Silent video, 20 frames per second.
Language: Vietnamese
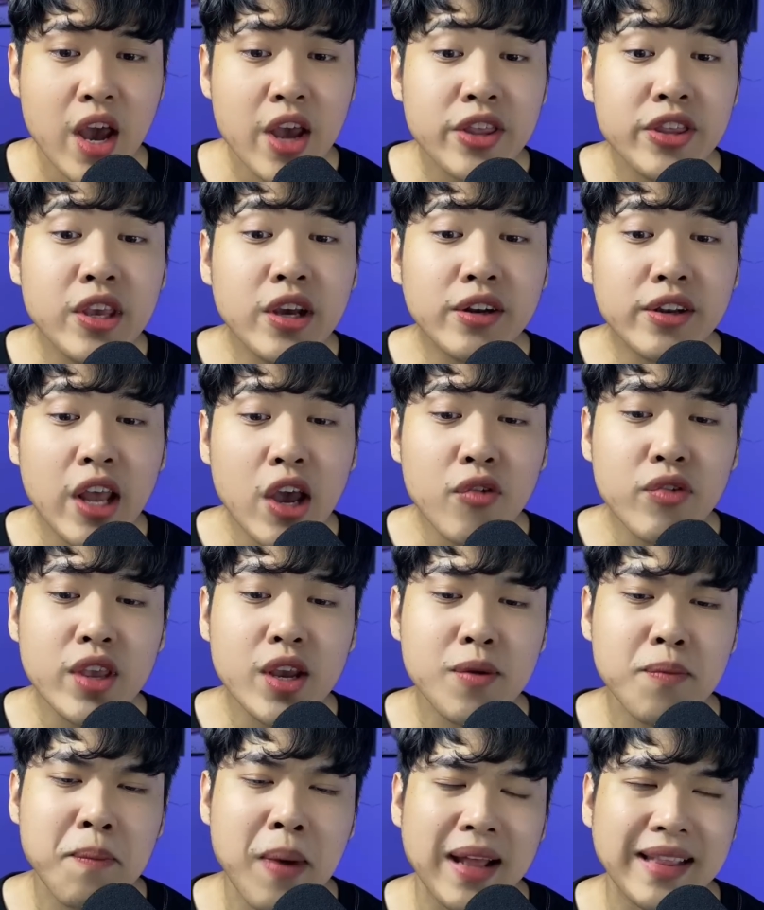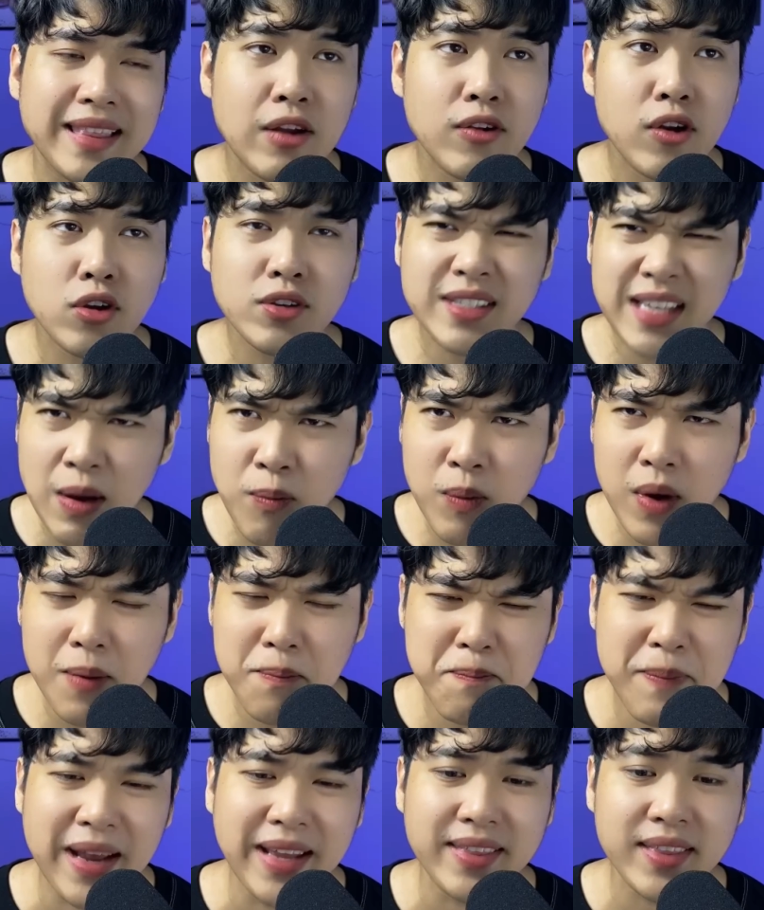nhưng nếu như mà nói xong á,
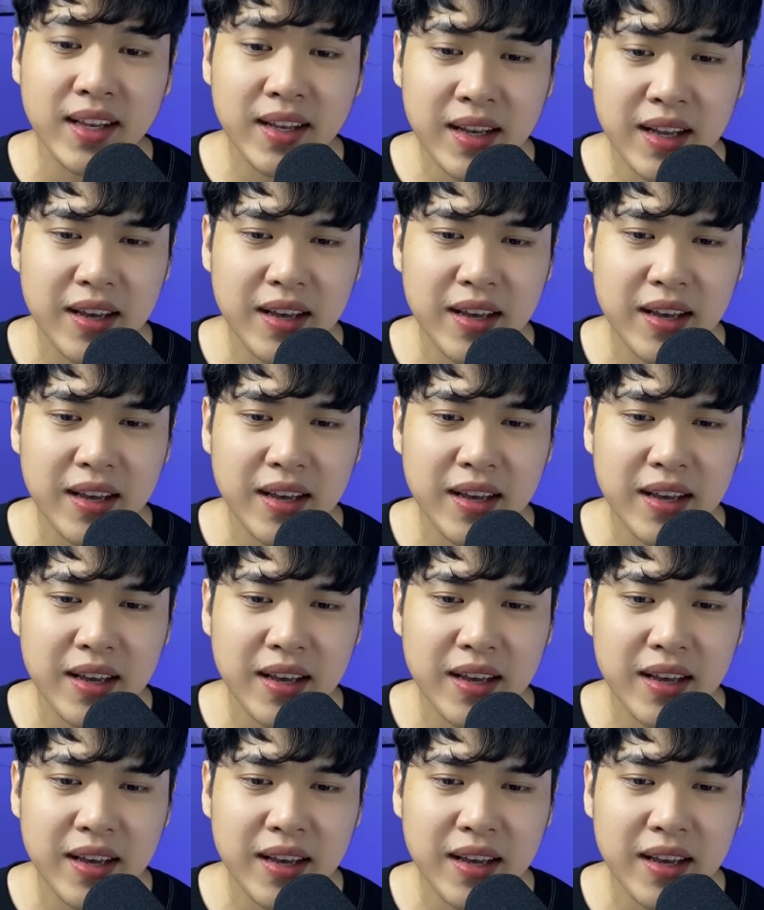mày tin